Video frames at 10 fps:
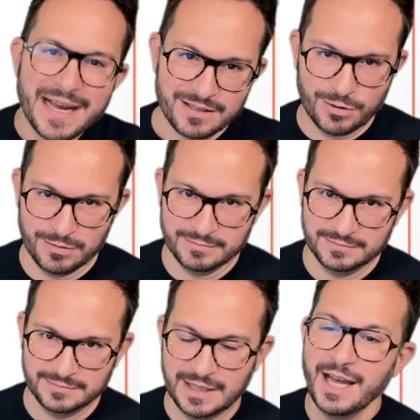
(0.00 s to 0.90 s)
Parce que,
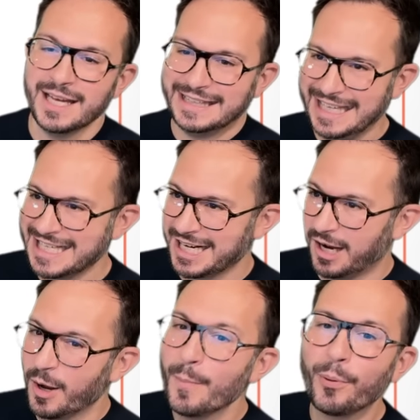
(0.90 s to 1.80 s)

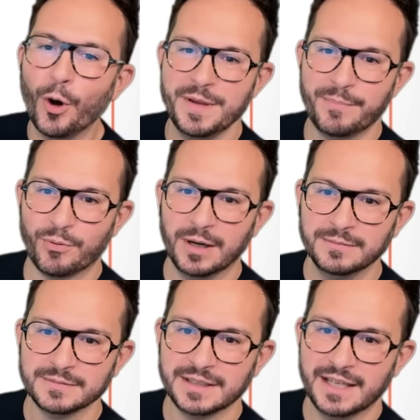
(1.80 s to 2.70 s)
déjà, premier
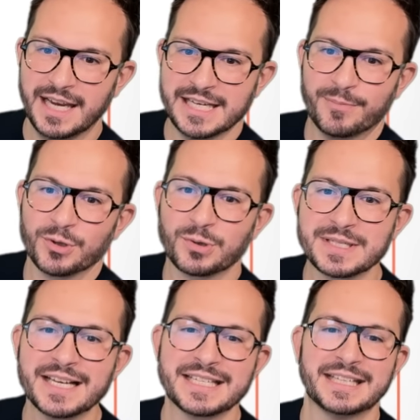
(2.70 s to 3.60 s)
point, et je pense que
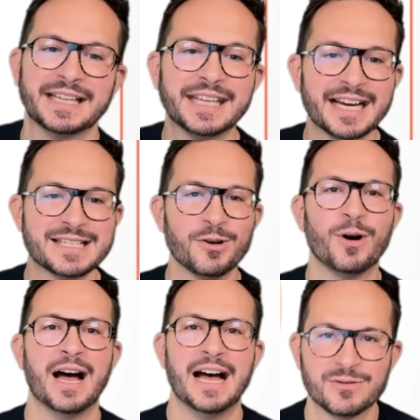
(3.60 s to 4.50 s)
ça c'est
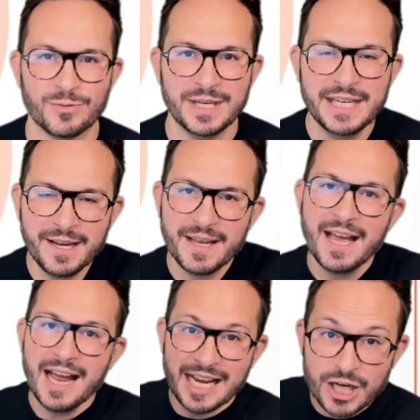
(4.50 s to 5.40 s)
intéressant à souligner,
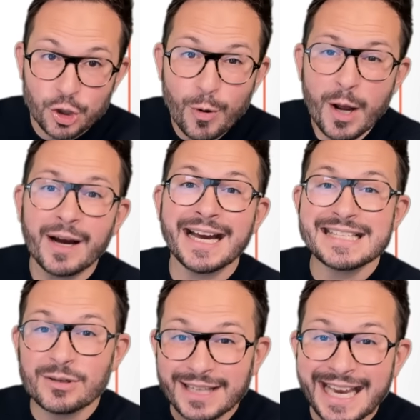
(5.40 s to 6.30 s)
les joueurs
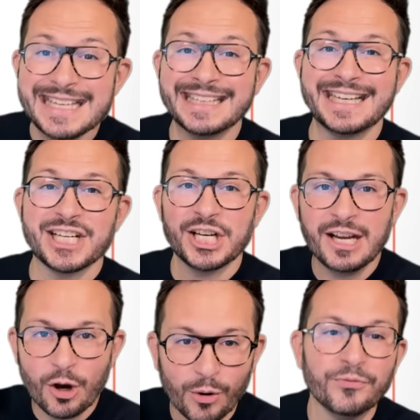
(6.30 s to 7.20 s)
restent très
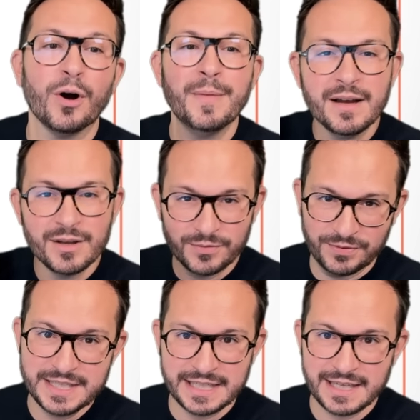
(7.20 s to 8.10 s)
attachés au format
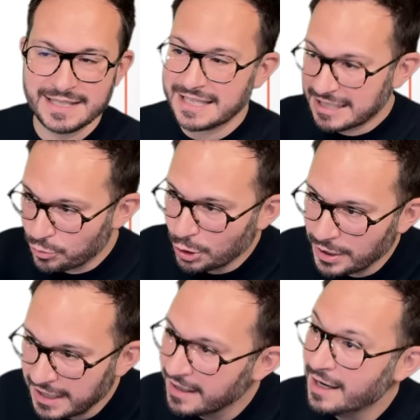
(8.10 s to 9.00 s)
physique. Ça c'est une
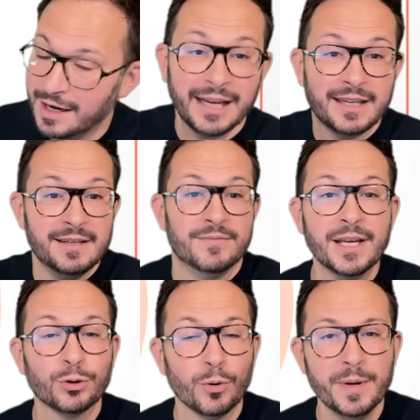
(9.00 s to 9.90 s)
donnée là qui
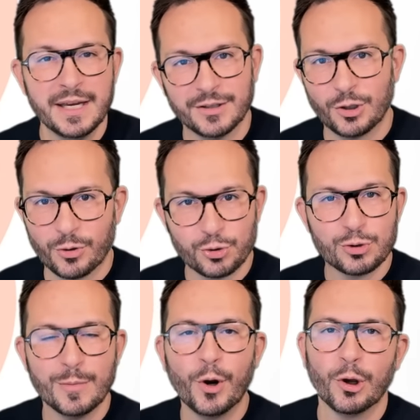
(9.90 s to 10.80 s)
vient de tomber hein, dans
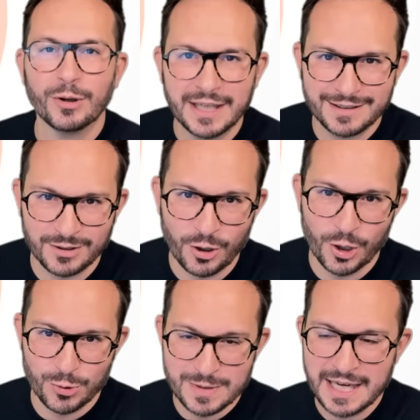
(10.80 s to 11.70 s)
justement l'enquête
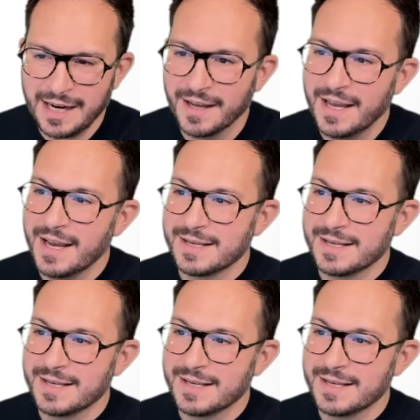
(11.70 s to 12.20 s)
euh, du sel.